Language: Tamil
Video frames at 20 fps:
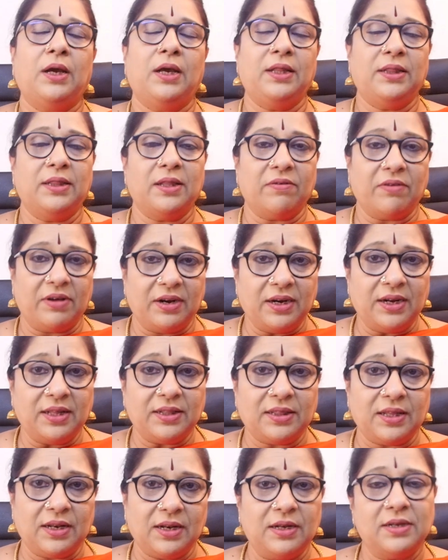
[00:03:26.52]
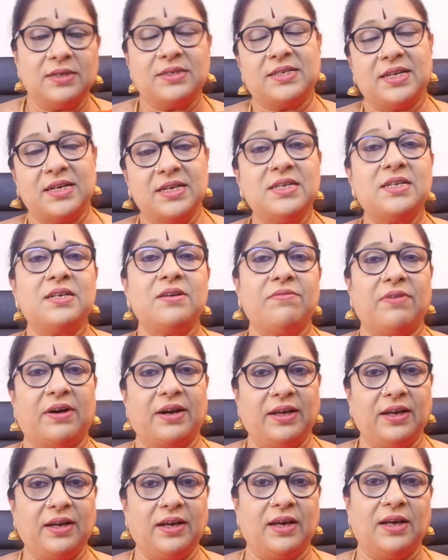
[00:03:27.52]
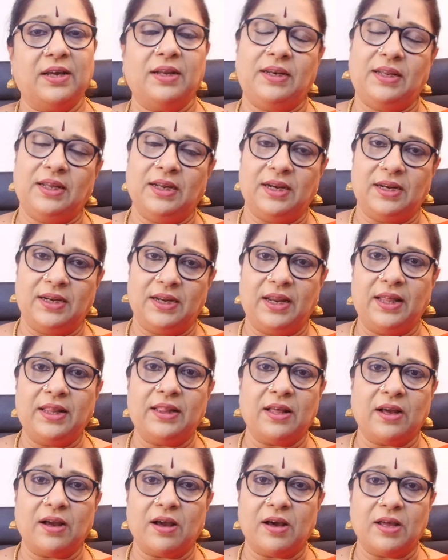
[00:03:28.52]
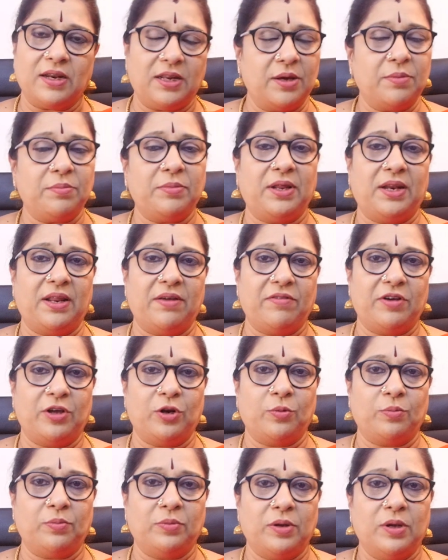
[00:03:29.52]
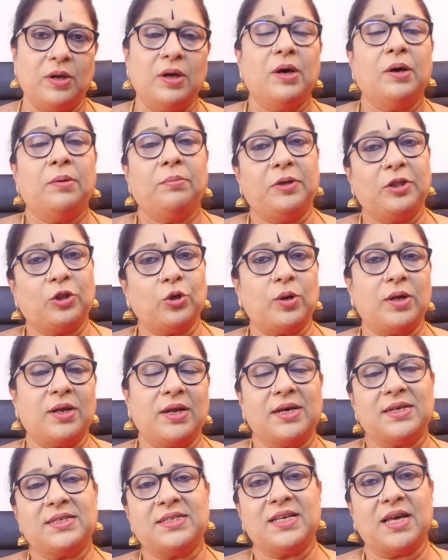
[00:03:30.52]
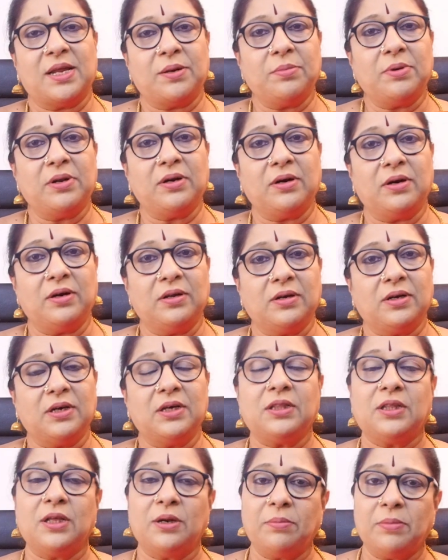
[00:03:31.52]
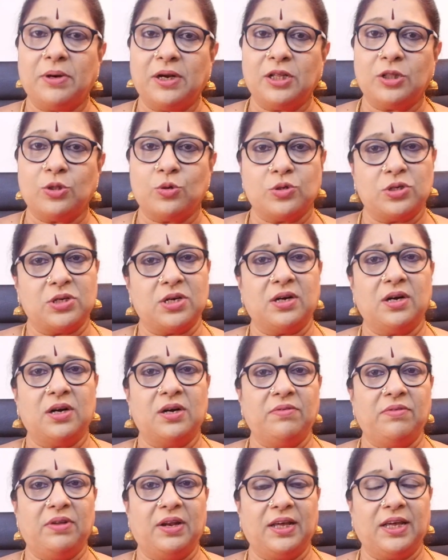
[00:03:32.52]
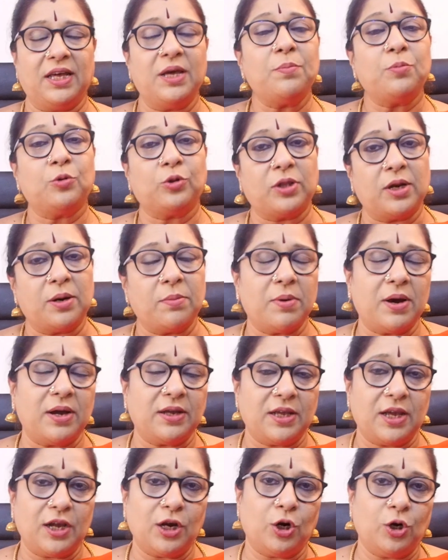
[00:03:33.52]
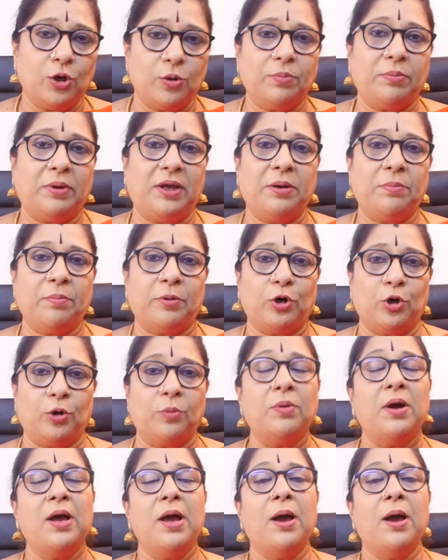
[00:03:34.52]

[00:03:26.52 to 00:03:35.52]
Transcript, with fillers: இந்த வருடத்தில் சென்று வணங்க நீங்கள் நினைத்த காரியம் நிறைவேறும் மிதுன ராசி அன்பர்களுக்கு திருமண தோஷங்கள் விலகி புத்திர பாக்கியங்களும் மேம்படும்